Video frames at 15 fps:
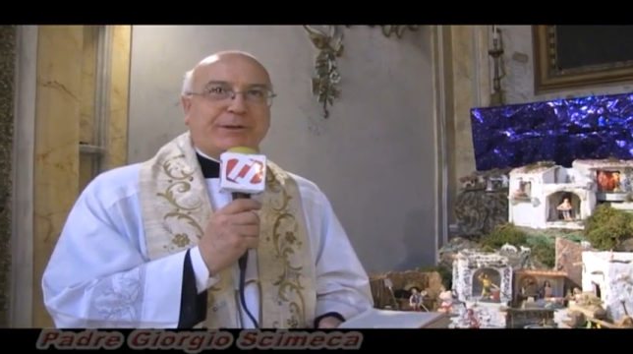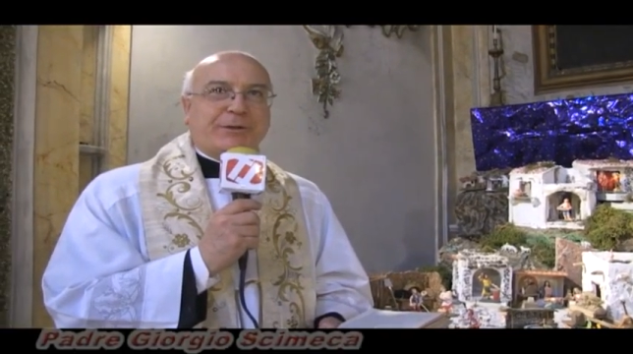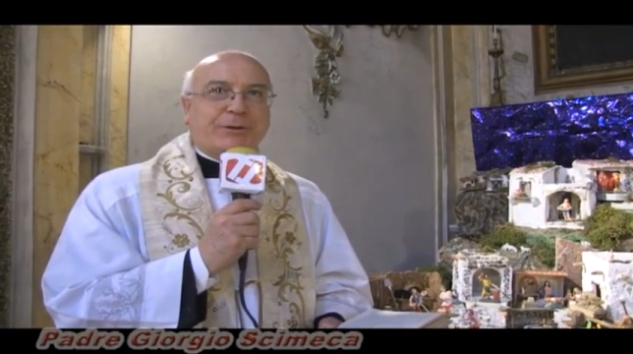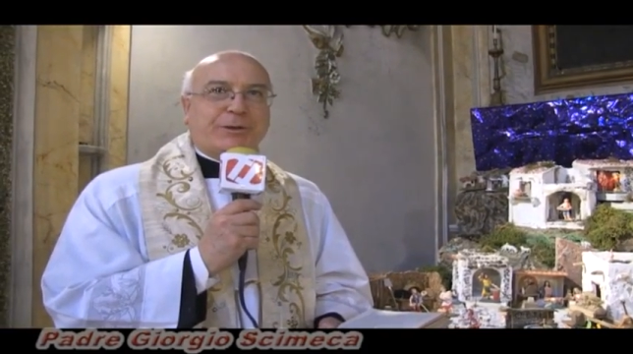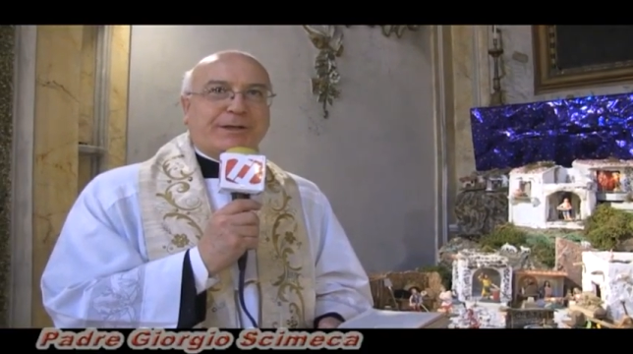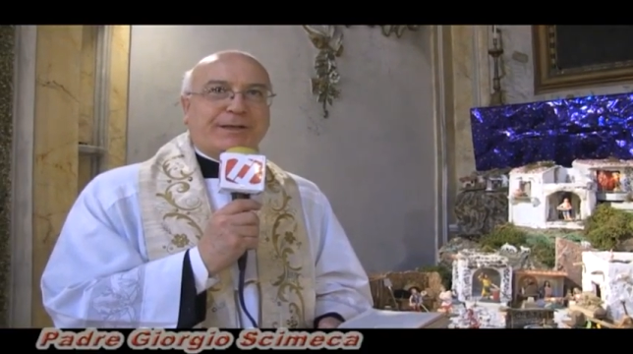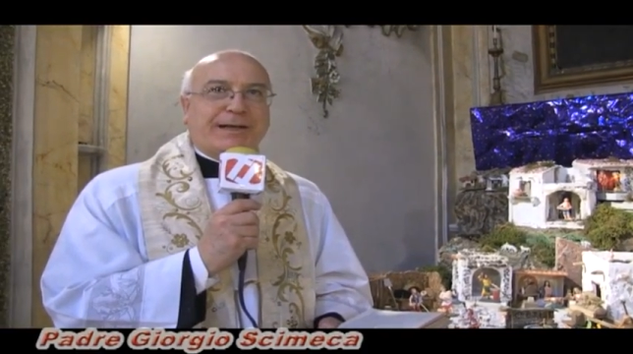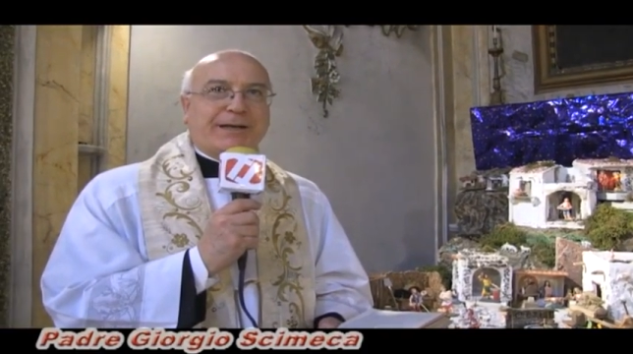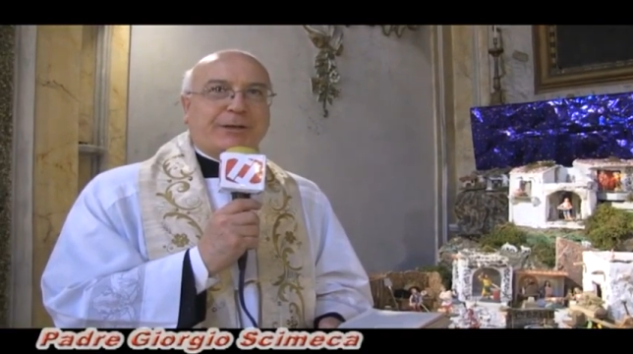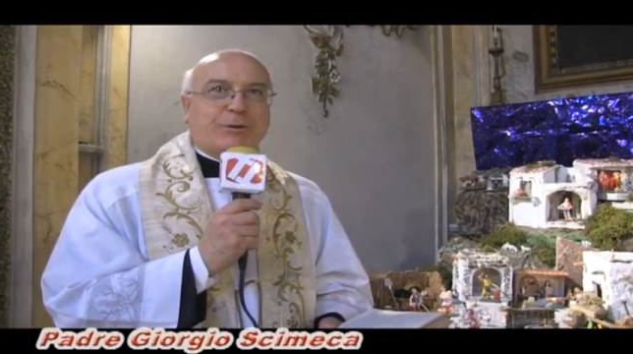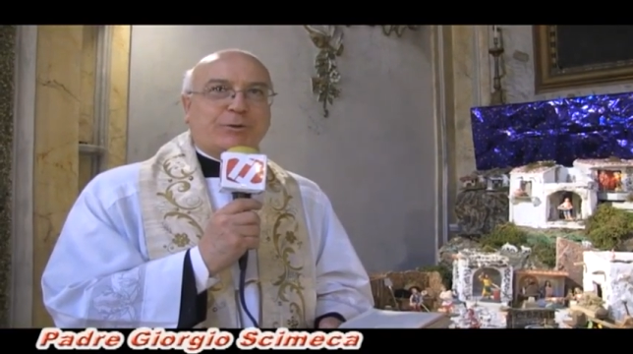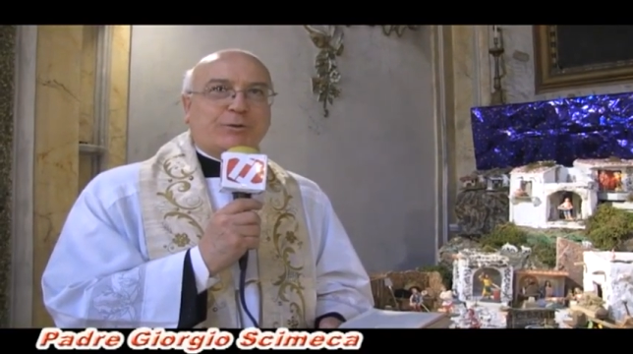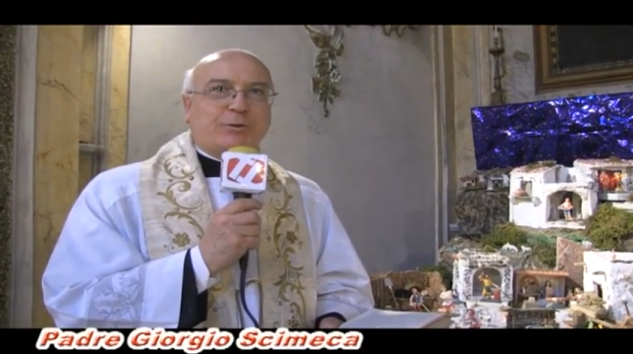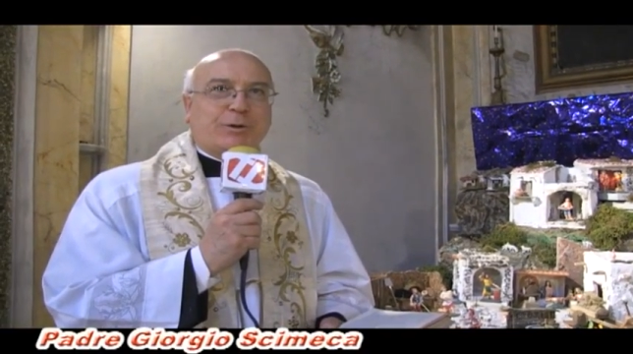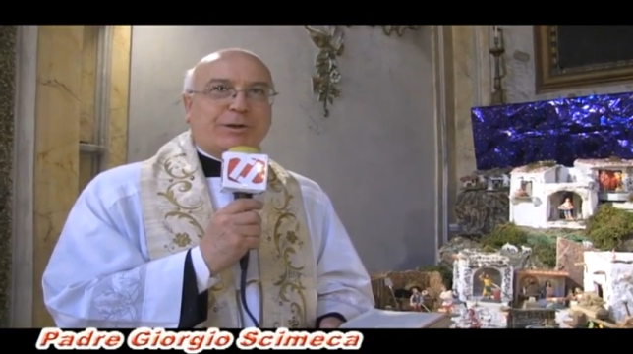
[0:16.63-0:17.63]
Madonna della
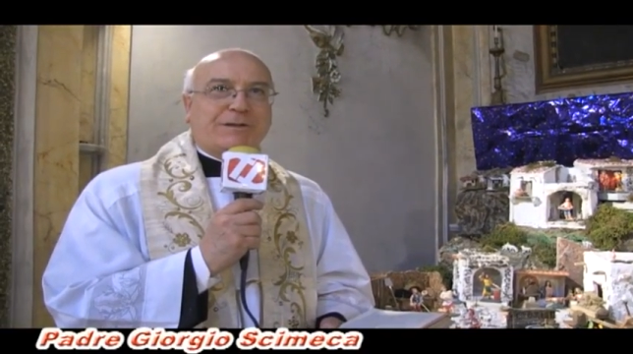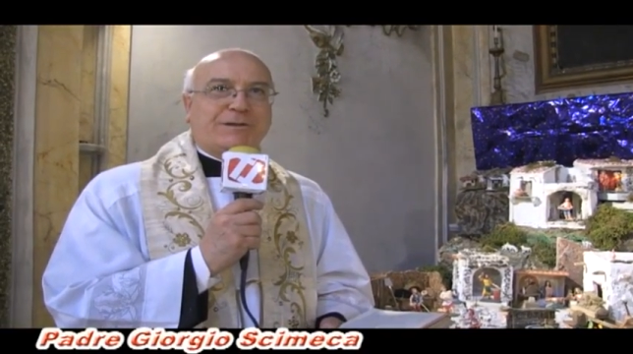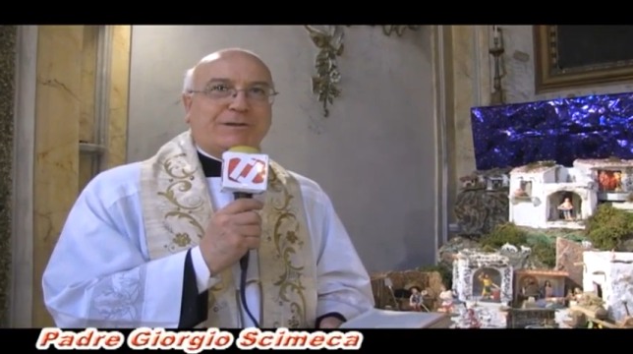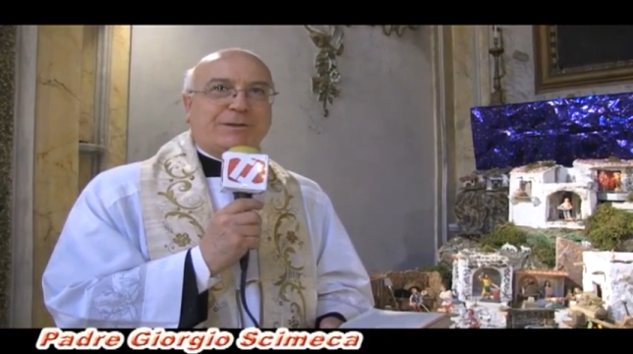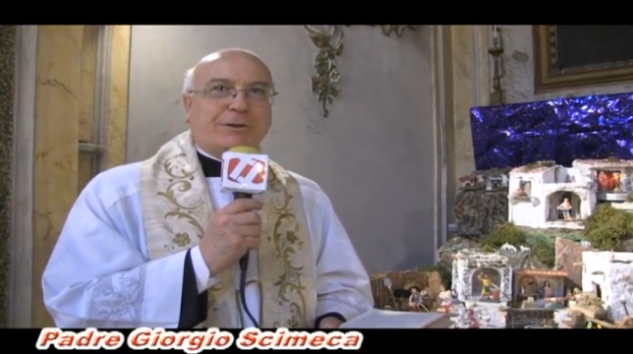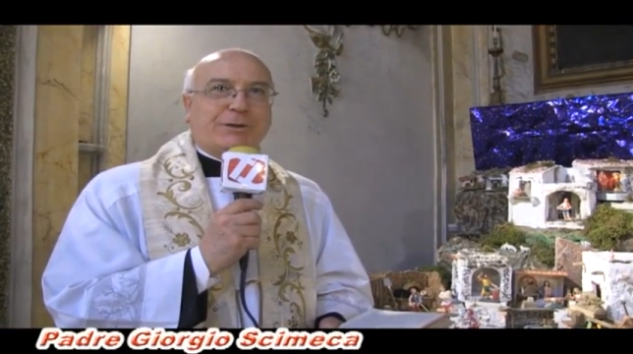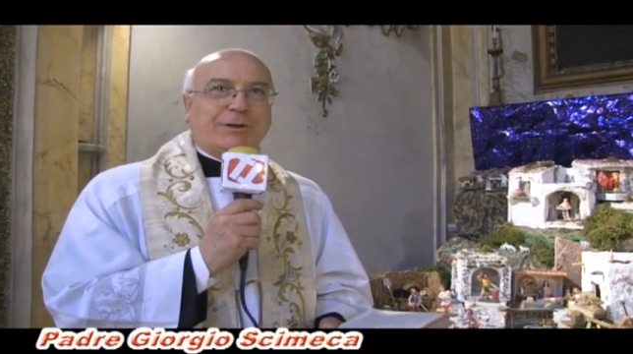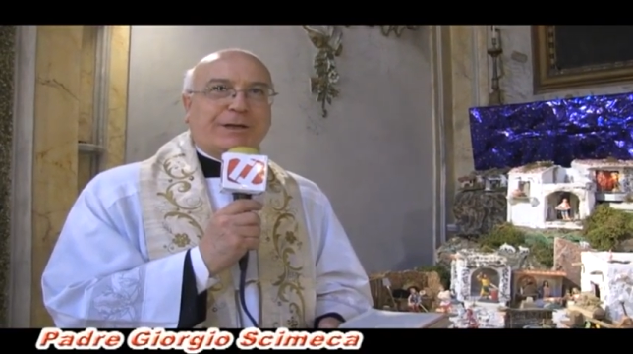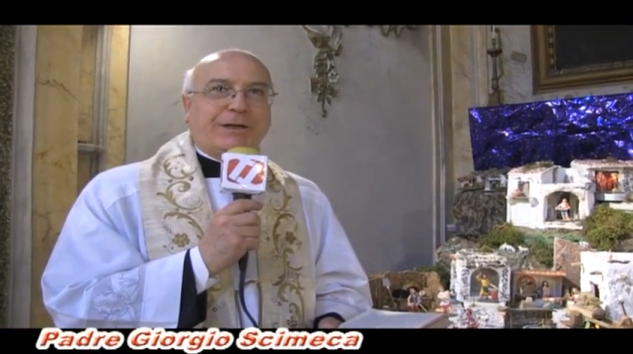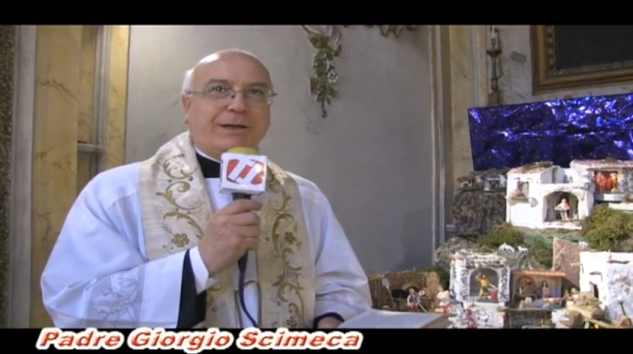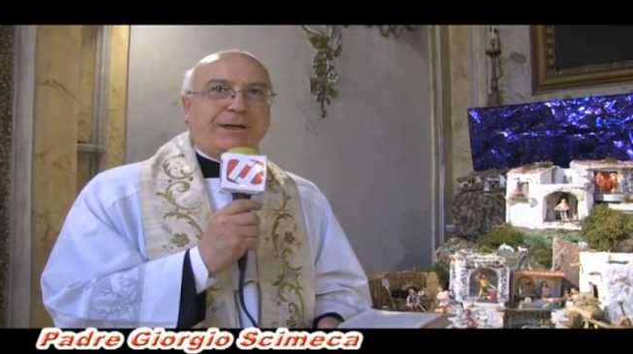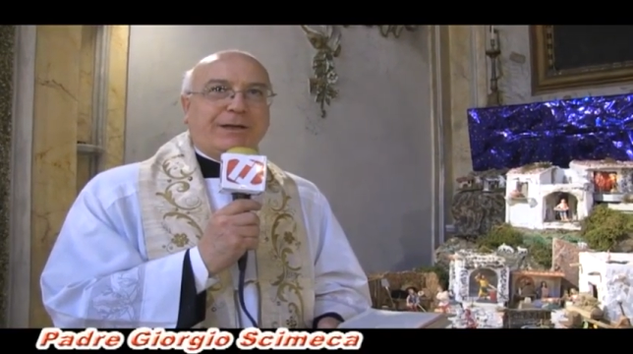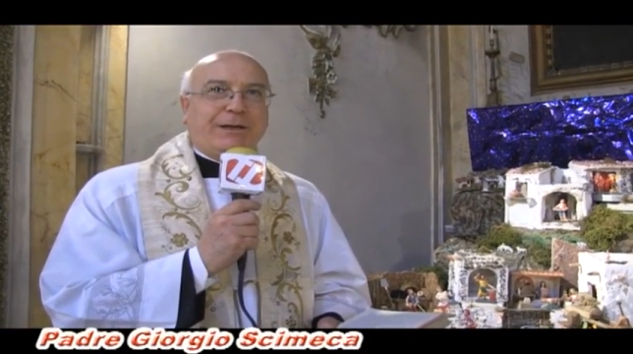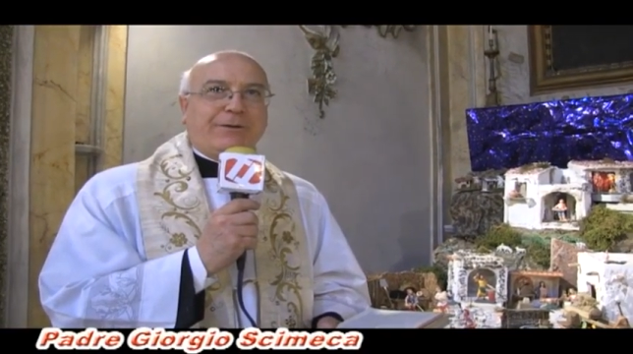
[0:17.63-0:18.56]
Consolazione,